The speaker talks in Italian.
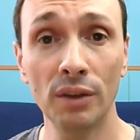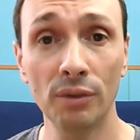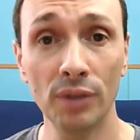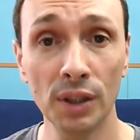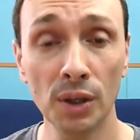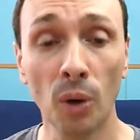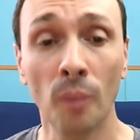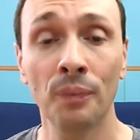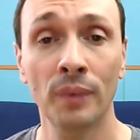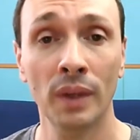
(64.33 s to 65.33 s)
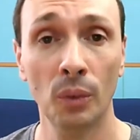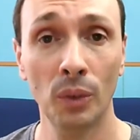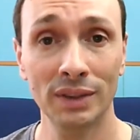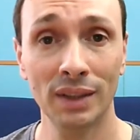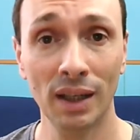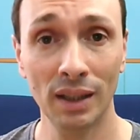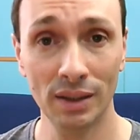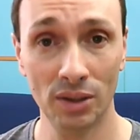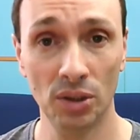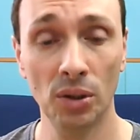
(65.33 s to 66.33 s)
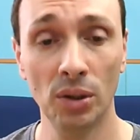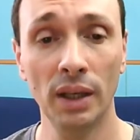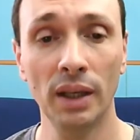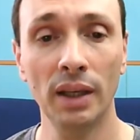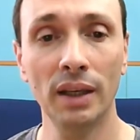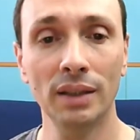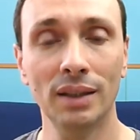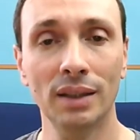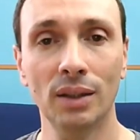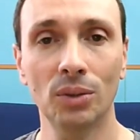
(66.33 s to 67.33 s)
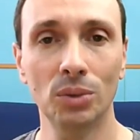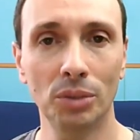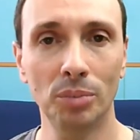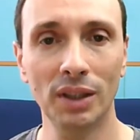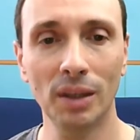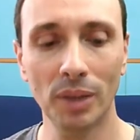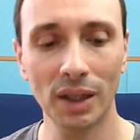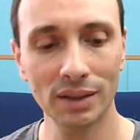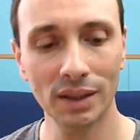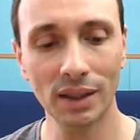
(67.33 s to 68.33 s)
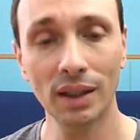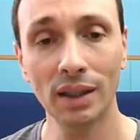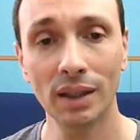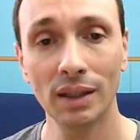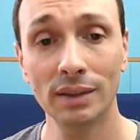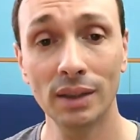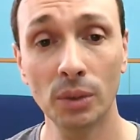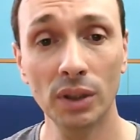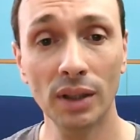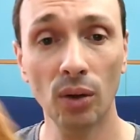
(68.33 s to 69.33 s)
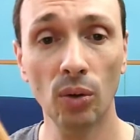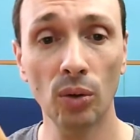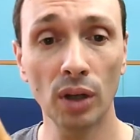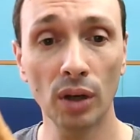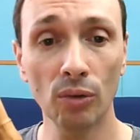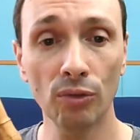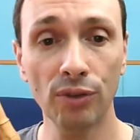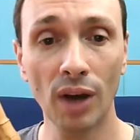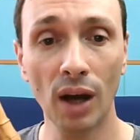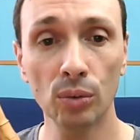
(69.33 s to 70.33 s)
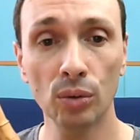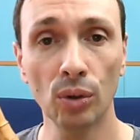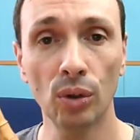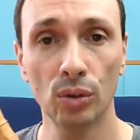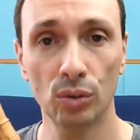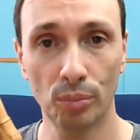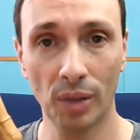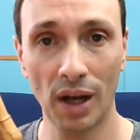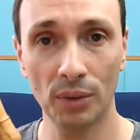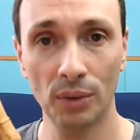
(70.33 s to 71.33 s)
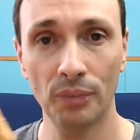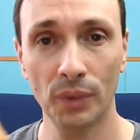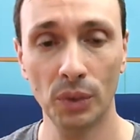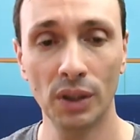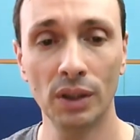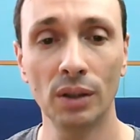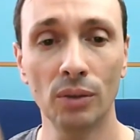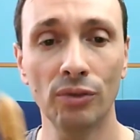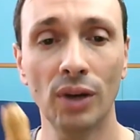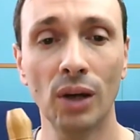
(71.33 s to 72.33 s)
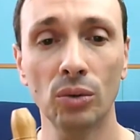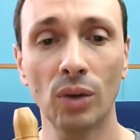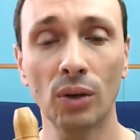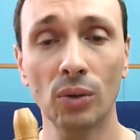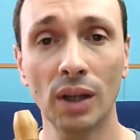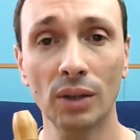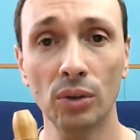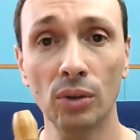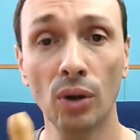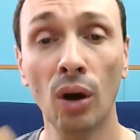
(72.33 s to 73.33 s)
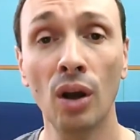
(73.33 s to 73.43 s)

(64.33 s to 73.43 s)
video. Questa lezione è stata concepita per essere seguita con un flauto soprano, quindi un flauto accordato in Do,